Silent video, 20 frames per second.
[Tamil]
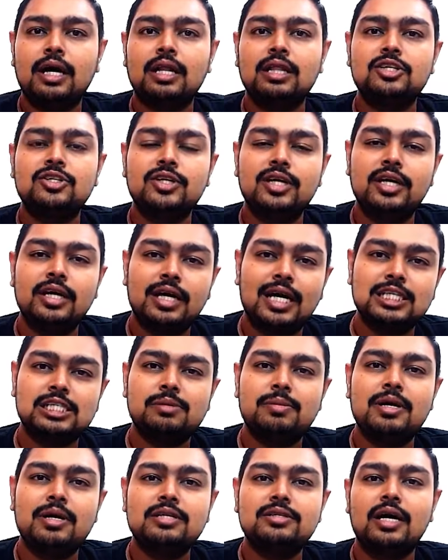இருந்துச்சு
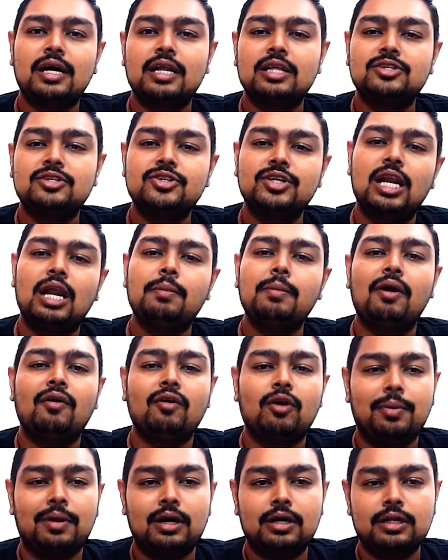கஸ்டமைஸ்டாக இருந்துச்சு எல்லாமே
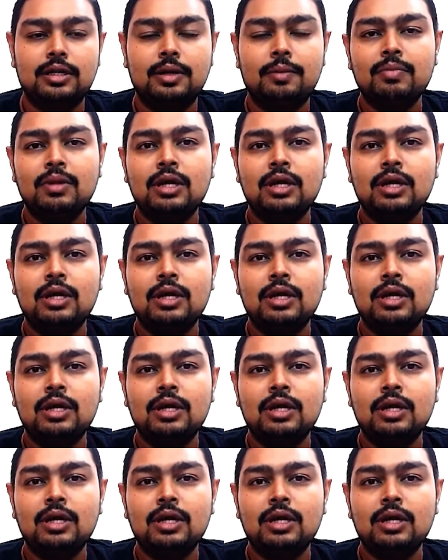அவங்க பண்ணுறது